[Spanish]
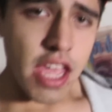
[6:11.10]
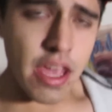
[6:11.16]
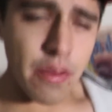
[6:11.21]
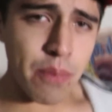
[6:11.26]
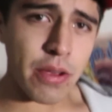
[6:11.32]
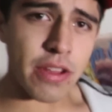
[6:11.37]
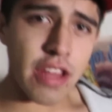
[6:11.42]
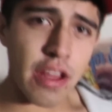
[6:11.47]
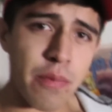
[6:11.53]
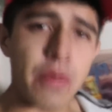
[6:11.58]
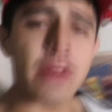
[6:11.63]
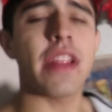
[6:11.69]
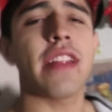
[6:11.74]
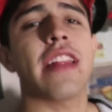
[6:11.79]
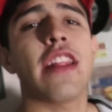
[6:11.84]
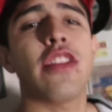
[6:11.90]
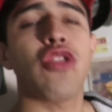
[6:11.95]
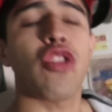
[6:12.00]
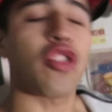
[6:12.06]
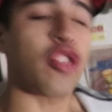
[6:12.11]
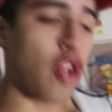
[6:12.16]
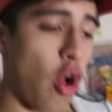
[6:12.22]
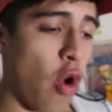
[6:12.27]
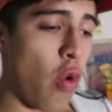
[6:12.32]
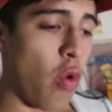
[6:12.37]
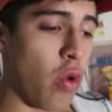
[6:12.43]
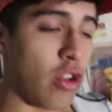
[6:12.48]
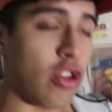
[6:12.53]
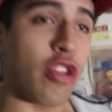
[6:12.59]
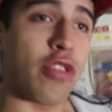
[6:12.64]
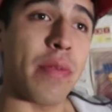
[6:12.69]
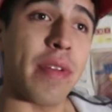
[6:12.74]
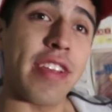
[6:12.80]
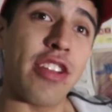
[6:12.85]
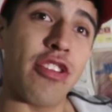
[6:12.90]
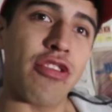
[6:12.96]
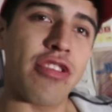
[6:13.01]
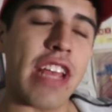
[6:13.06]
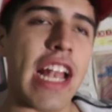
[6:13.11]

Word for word: Y pues después de tanto show, los vecinos